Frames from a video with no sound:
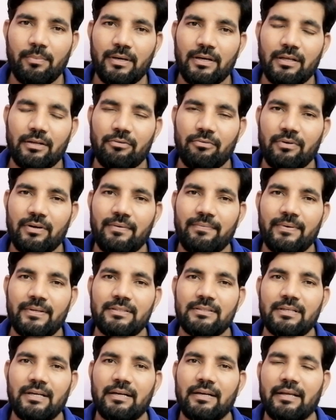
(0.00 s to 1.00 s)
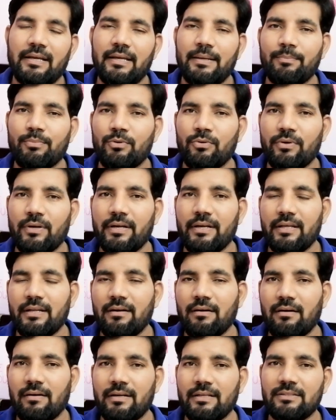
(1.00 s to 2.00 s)
పడ్డారు డిఫెన్స్ అంటే ఇప్పుడు
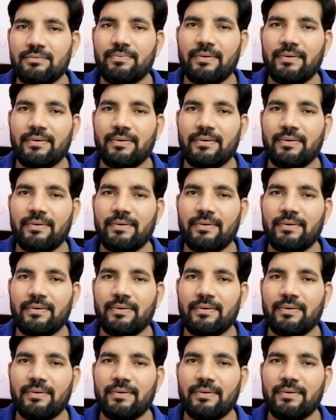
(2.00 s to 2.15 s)
ఇండియన్ ఆర్డినెన్స్